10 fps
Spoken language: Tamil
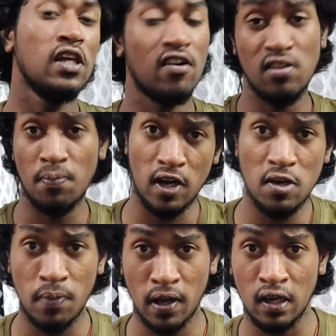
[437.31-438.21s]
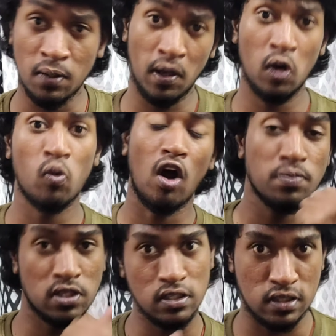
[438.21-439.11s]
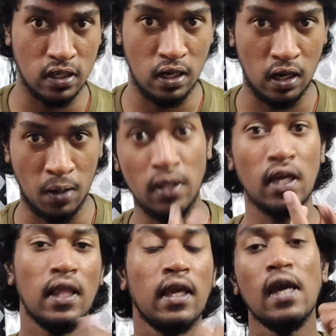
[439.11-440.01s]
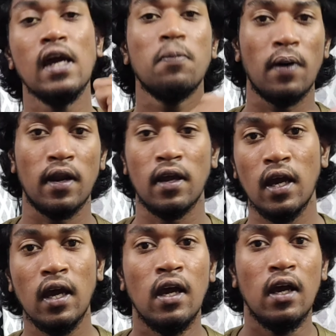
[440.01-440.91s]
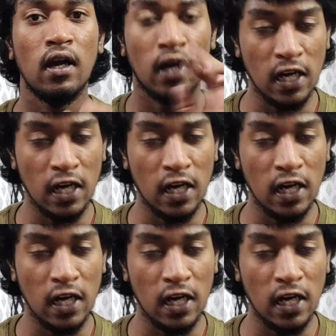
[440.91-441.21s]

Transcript: கன்சிடர் வந்து பண்ணி பாருங்கள் இந்த மாதிரி ஒரு ஆப்ஷன்ஸ் இருக்கா அப்படிங்கிறத கேட்டு பாருங்கள்